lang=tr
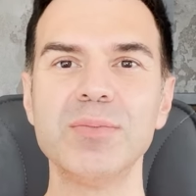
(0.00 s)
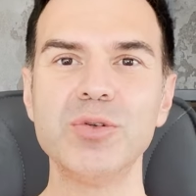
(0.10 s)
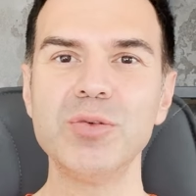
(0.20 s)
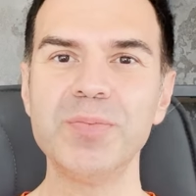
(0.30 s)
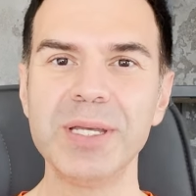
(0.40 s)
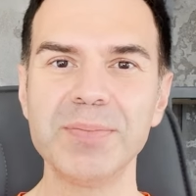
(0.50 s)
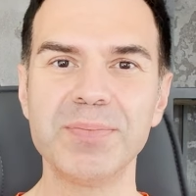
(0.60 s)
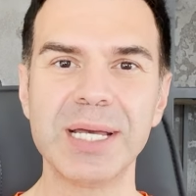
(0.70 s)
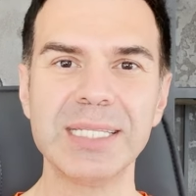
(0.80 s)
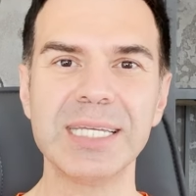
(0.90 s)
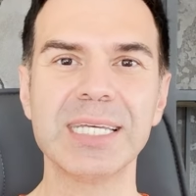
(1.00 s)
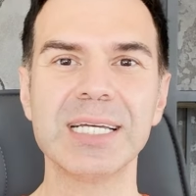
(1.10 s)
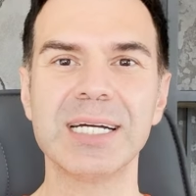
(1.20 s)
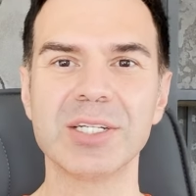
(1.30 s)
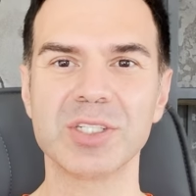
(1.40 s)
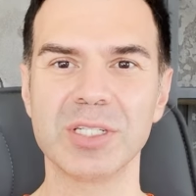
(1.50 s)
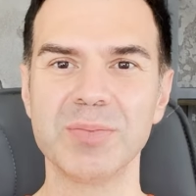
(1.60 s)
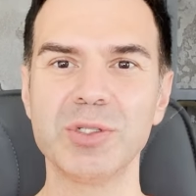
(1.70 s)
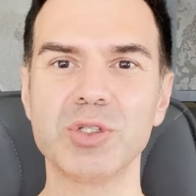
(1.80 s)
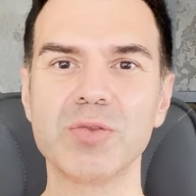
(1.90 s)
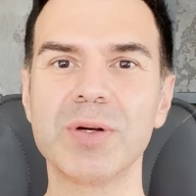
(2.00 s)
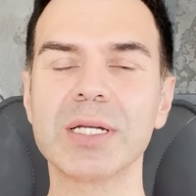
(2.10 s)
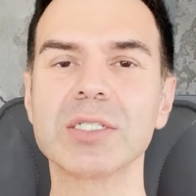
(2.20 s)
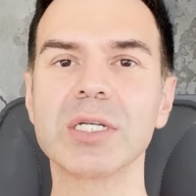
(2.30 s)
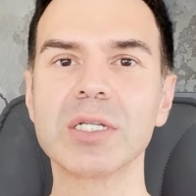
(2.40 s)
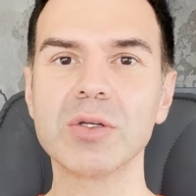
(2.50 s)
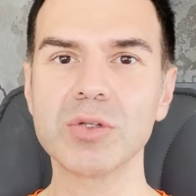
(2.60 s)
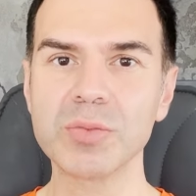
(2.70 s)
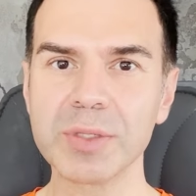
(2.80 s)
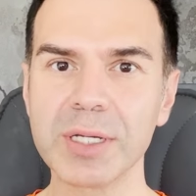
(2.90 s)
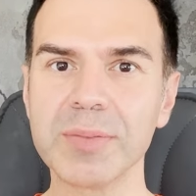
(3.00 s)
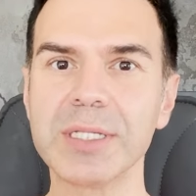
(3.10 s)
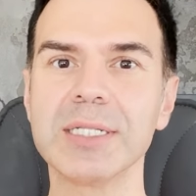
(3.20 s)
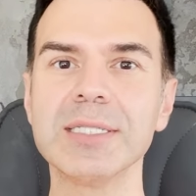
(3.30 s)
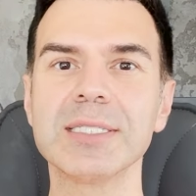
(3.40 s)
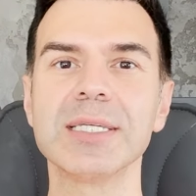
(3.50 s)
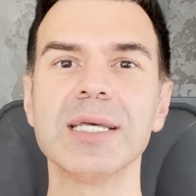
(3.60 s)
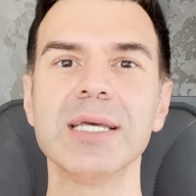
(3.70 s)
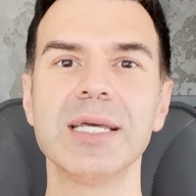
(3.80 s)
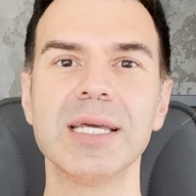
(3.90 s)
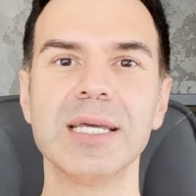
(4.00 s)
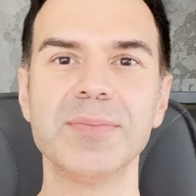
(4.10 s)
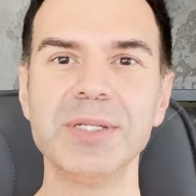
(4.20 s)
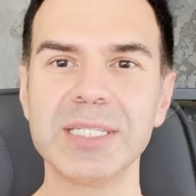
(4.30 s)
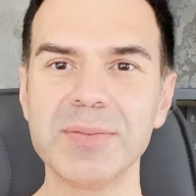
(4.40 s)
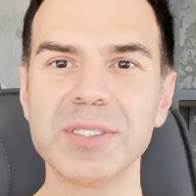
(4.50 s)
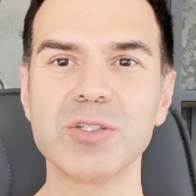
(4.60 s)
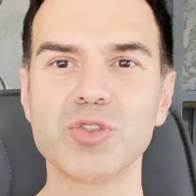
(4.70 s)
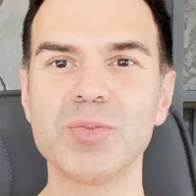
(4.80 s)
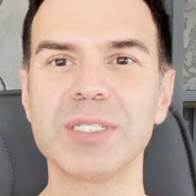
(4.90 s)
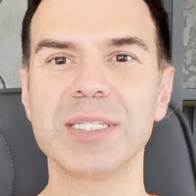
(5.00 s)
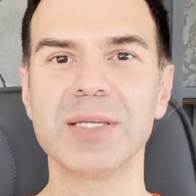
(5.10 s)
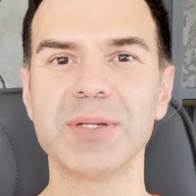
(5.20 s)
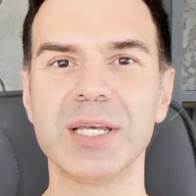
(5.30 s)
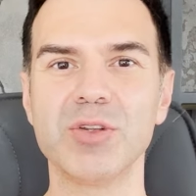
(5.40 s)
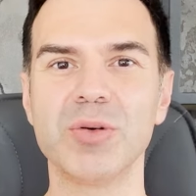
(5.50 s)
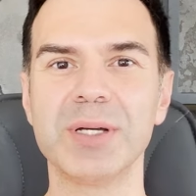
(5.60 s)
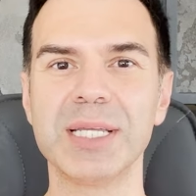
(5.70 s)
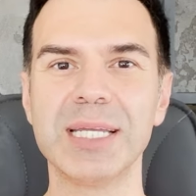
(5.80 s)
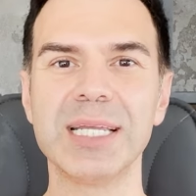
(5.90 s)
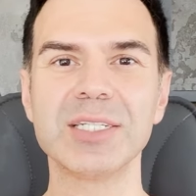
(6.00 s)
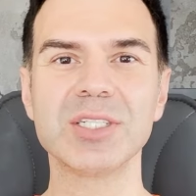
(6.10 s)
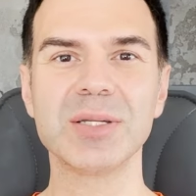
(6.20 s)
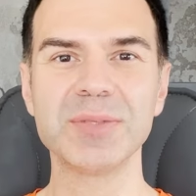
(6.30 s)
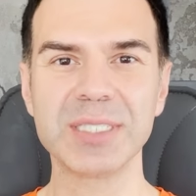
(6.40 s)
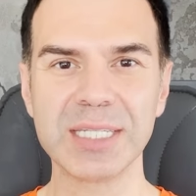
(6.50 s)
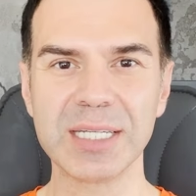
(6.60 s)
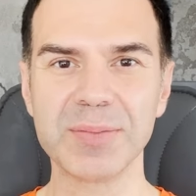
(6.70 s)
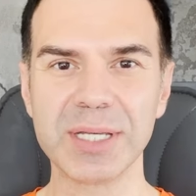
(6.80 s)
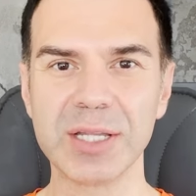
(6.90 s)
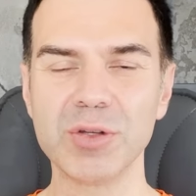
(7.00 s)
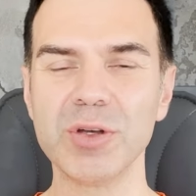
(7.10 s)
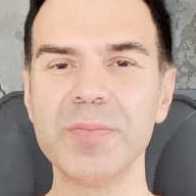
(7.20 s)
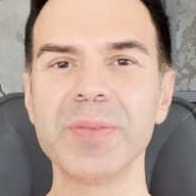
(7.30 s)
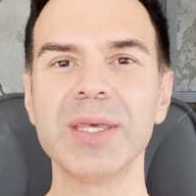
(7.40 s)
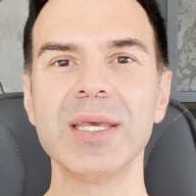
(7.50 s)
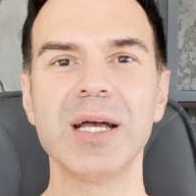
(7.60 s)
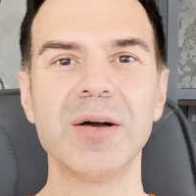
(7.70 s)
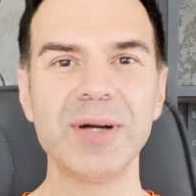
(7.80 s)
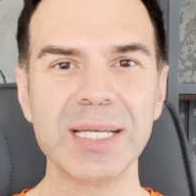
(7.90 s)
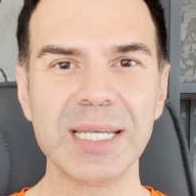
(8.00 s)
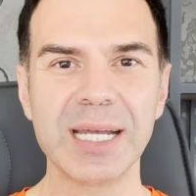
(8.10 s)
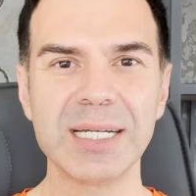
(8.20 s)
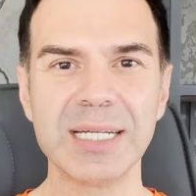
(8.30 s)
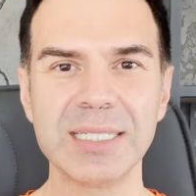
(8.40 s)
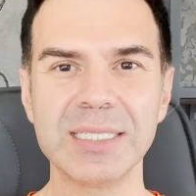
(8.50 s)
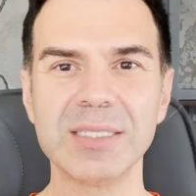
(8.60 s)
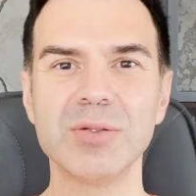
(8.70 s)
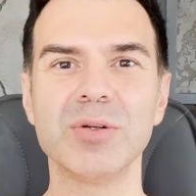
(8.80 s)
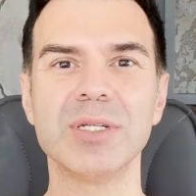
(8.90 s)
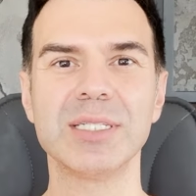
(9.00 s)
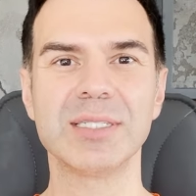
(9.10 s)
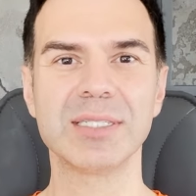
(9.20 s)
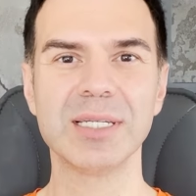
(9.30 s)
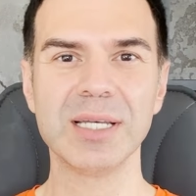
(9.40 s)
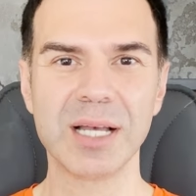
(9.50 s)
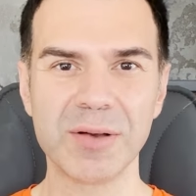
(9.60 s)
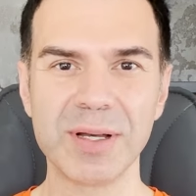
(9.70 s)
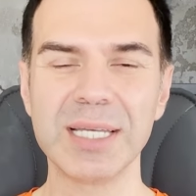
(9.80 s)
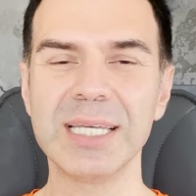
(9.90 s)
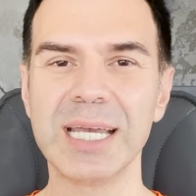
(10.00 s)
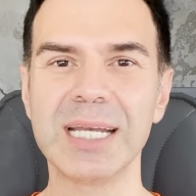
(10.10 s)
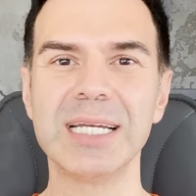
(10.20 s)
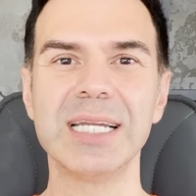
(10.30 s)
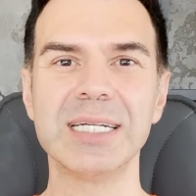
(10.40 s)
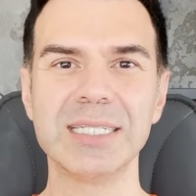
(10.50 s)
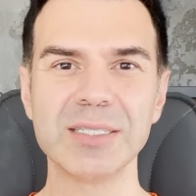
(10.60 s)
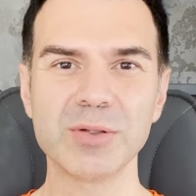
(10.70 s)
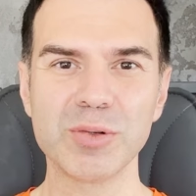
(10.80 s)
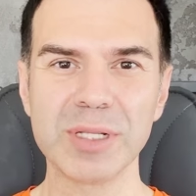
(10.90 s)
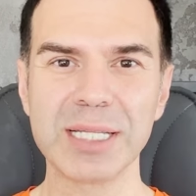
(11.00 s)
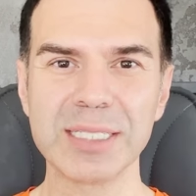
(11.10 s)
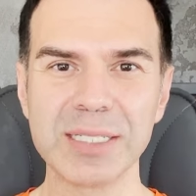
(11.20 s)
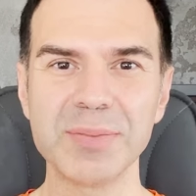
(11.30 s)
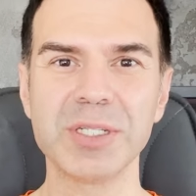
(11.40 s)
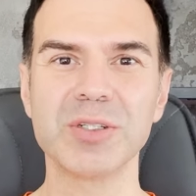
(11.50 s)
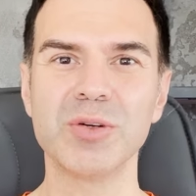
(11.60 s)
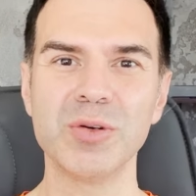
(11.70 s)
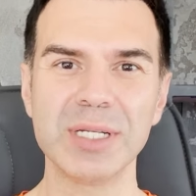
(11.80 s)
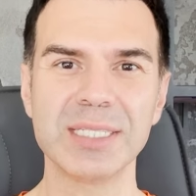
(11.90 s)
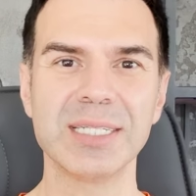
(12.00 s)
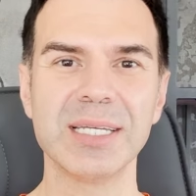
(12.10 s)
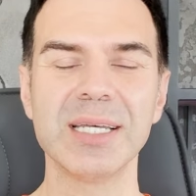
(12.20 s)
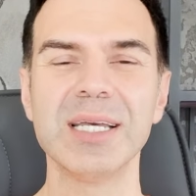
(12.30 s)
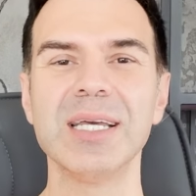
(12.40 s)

Bu bendeki karşılığı birçok farklı şekilde yorumlayabiliriz. Ee, bir temizlik cümlesi gibi geliyor bana, enerji temizliği gibi geliyor. Havai yerlerinin öğretisi, havai yerlerinin kullandığı bir öğreti,